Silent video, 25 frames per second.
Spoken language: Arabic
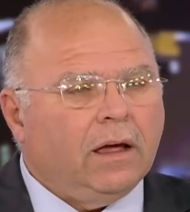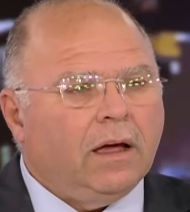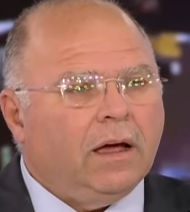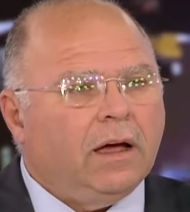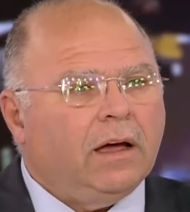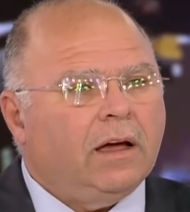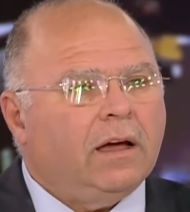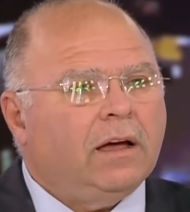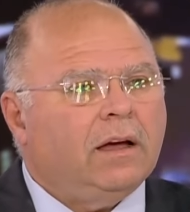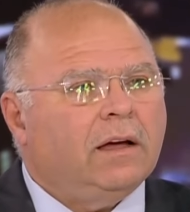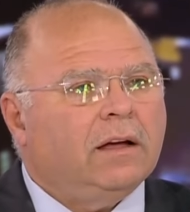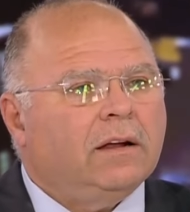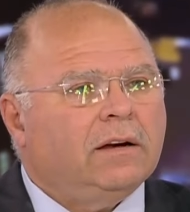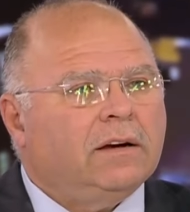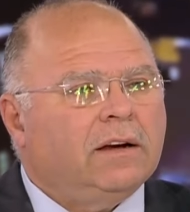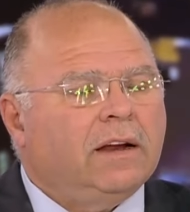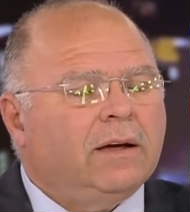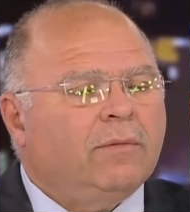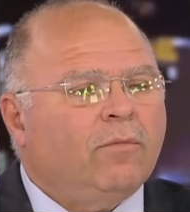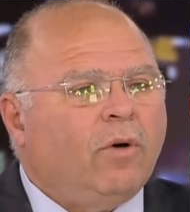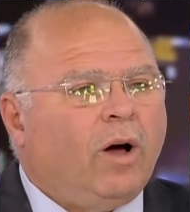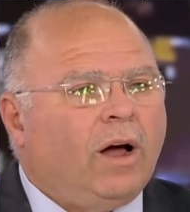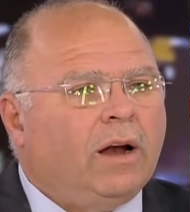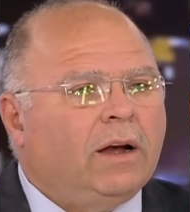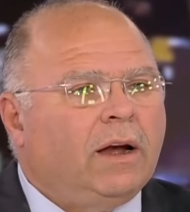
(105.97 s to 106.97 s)
آه،
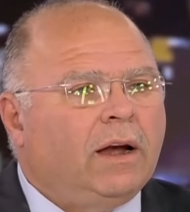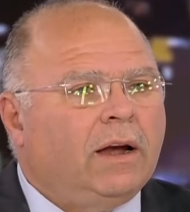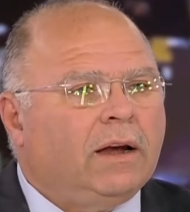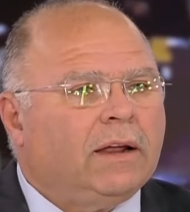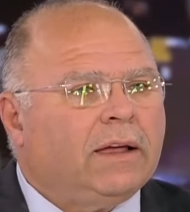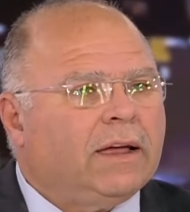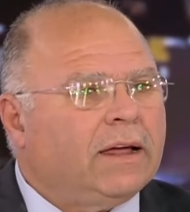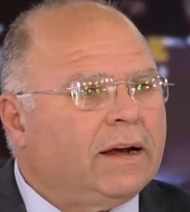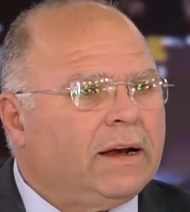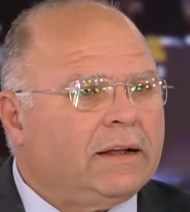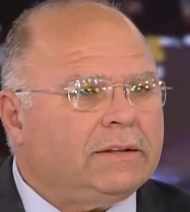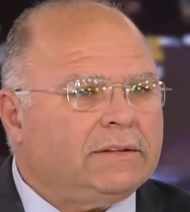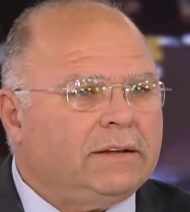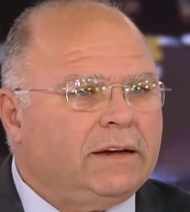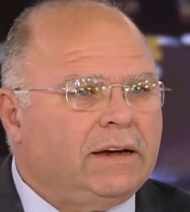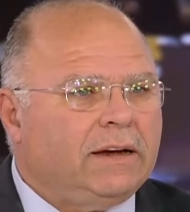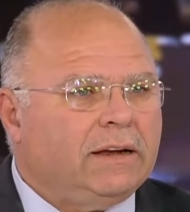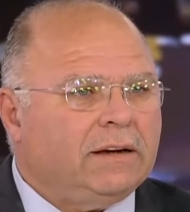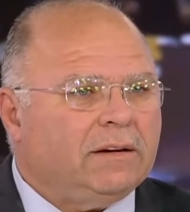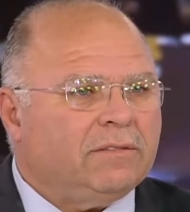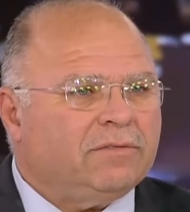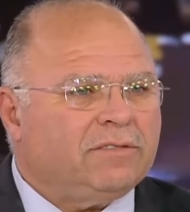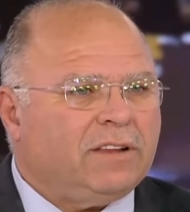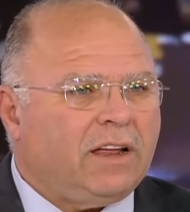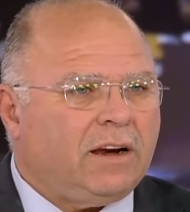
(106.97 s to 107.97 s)
ناموا على
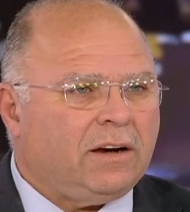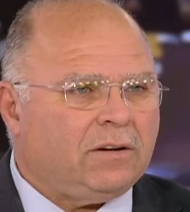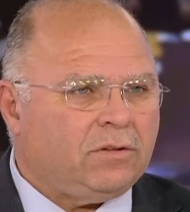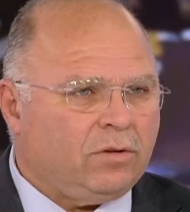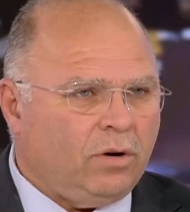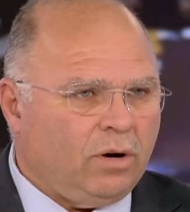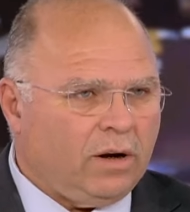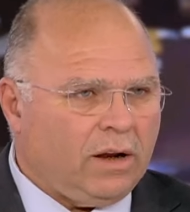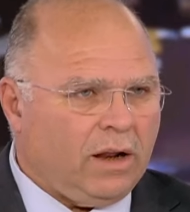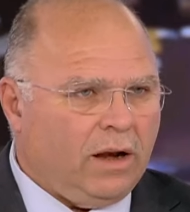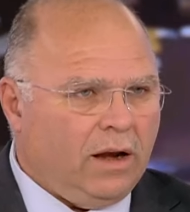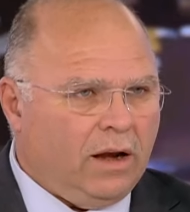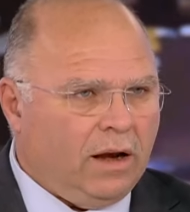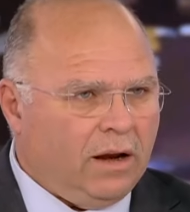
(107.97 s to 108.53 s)
الكراتين افترشوا